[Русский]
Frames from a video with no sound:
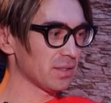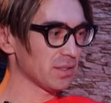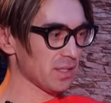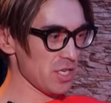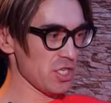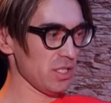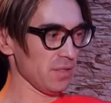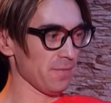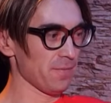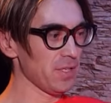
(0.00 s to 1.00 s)

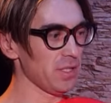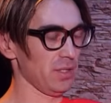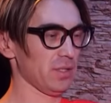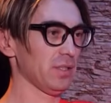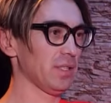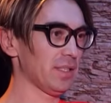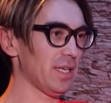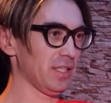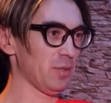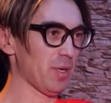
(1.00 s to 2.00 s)
Скажите, вы на
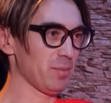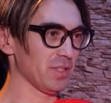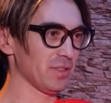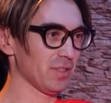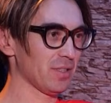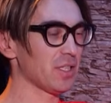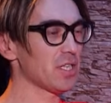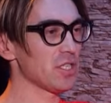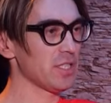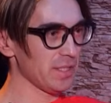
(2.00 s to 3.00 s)
данный момент
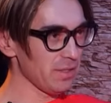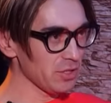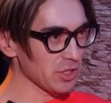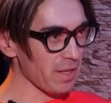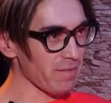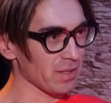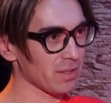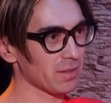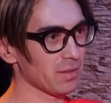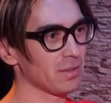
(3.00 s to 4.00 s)
счастливый человек?